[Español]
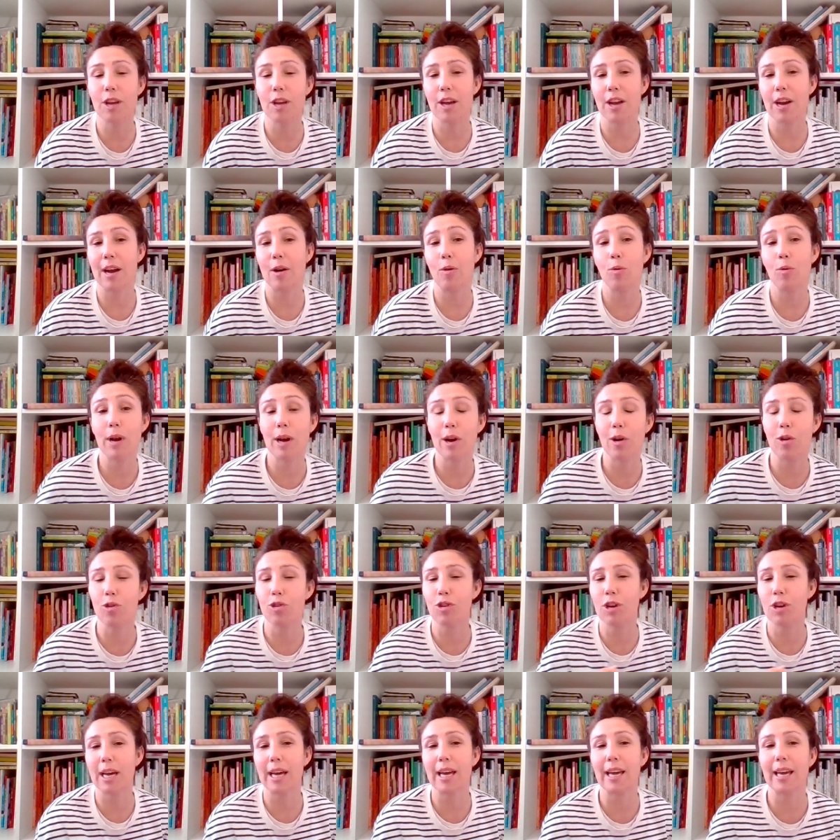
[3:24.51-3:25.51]
que ahora es una
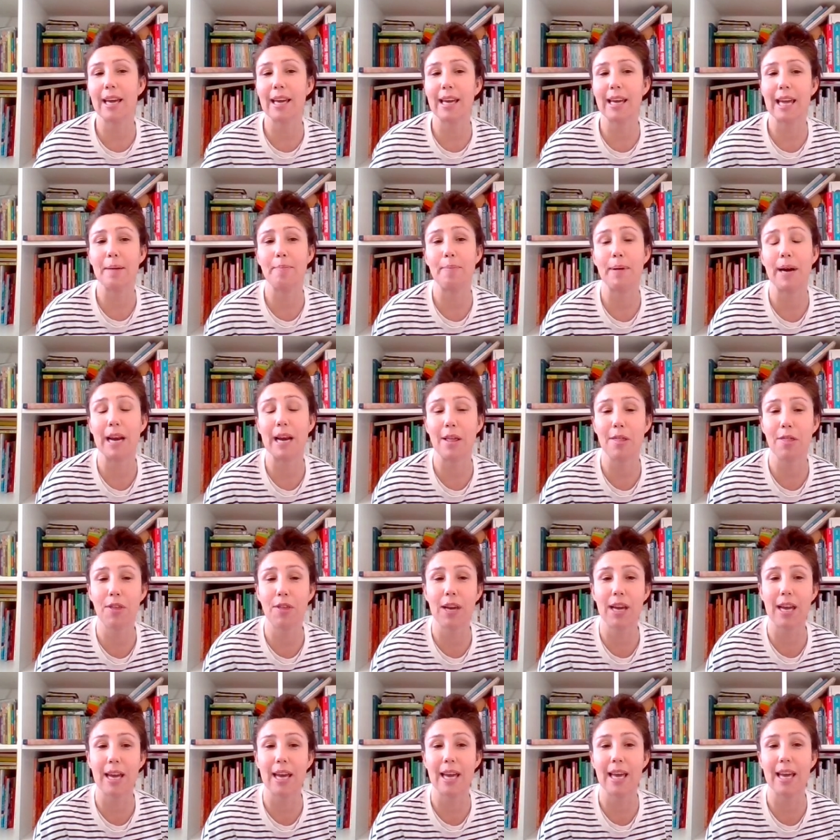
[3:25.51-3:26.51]
cosa que,
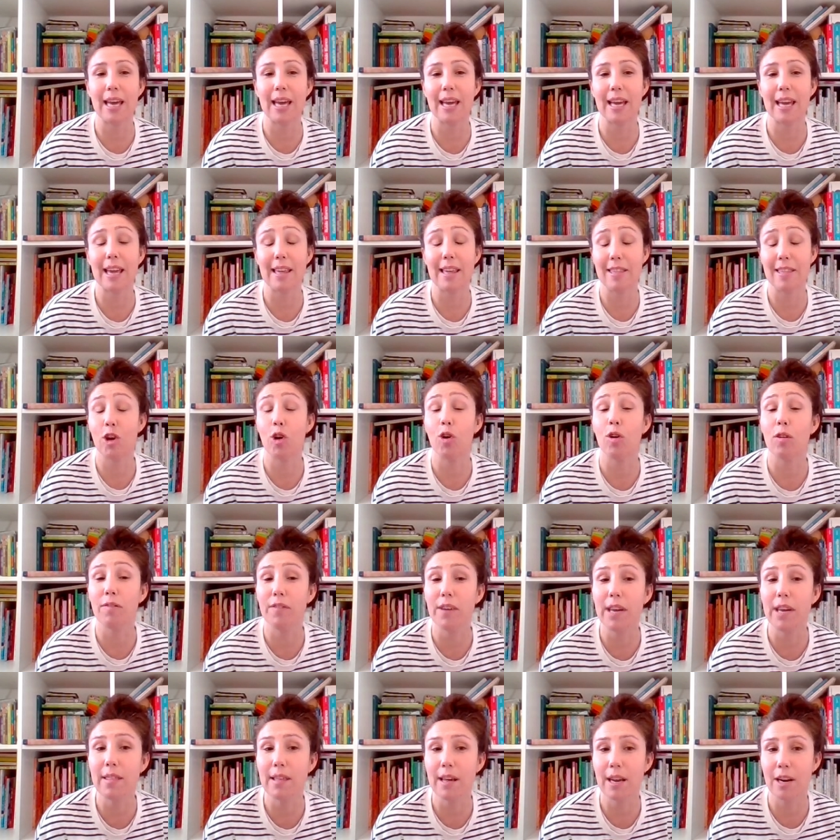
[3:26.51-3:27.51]
parece que, se
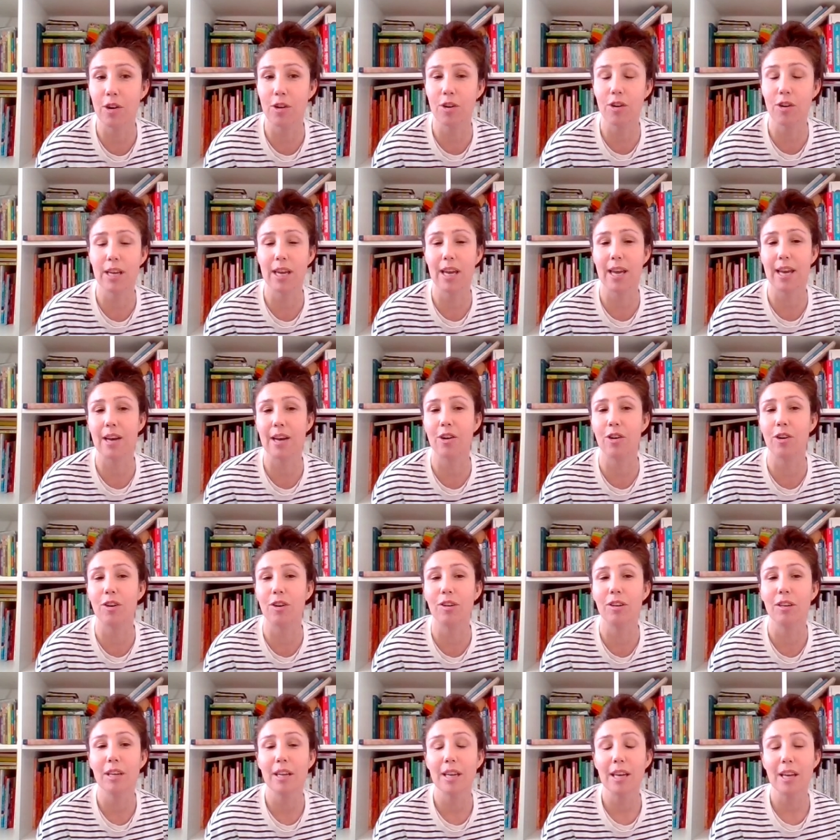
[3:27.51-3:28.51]
olvida ¿no? y que
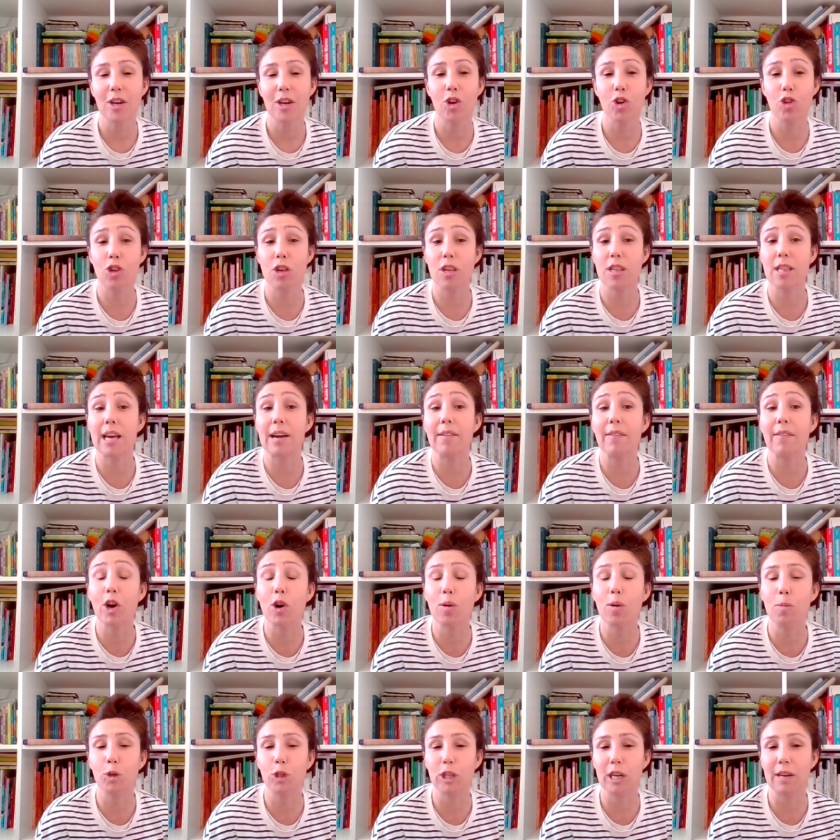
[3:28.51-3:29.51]
no, no se sabe
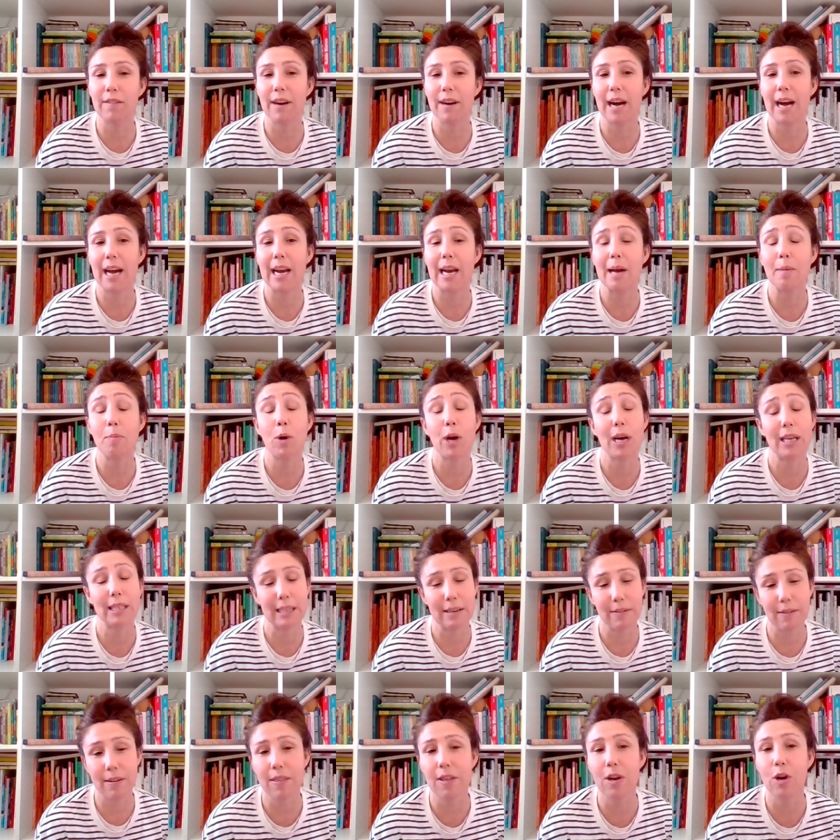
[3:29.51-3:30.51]
cómo trabajarla, pues a
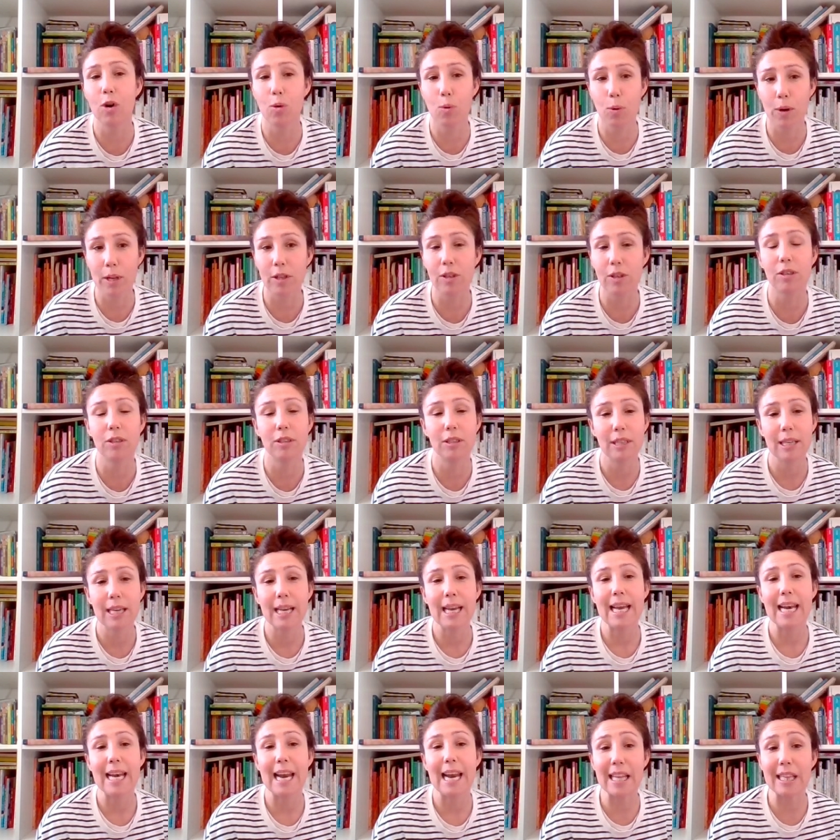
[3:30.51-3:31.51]
través de los cuentos
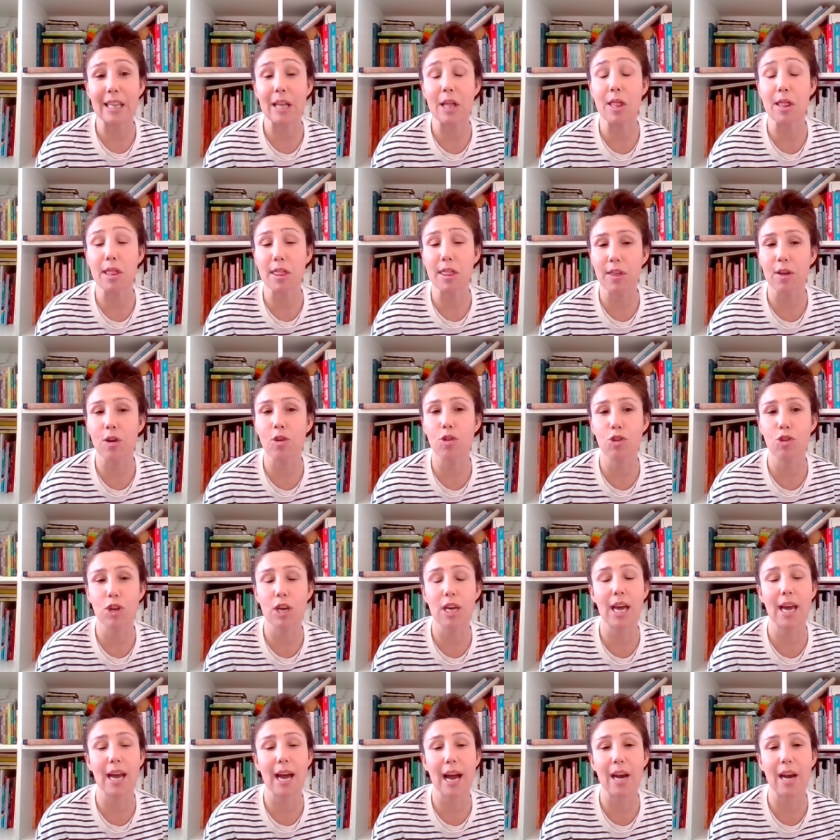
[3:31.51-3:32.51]
la atención
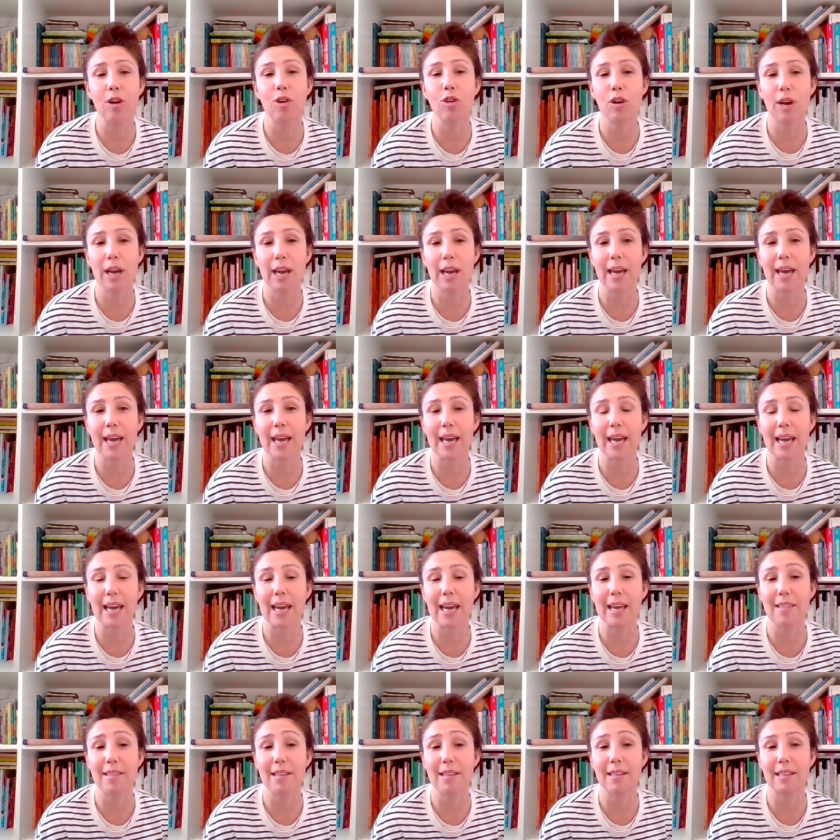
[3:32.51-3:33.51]
sí que es algo que,
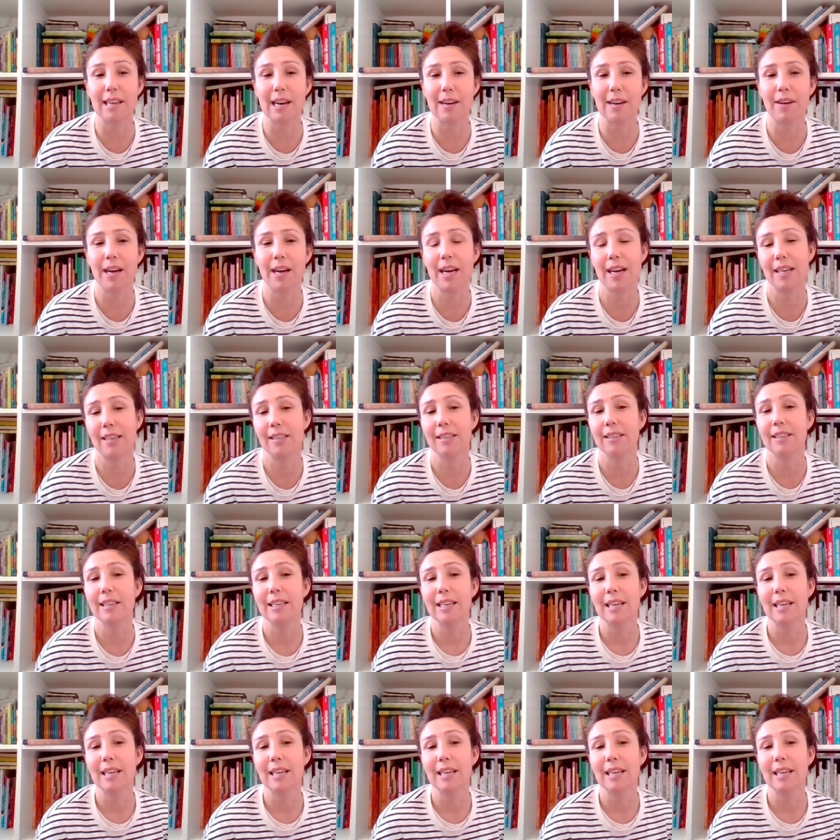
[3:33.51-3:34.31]
que se trabaja.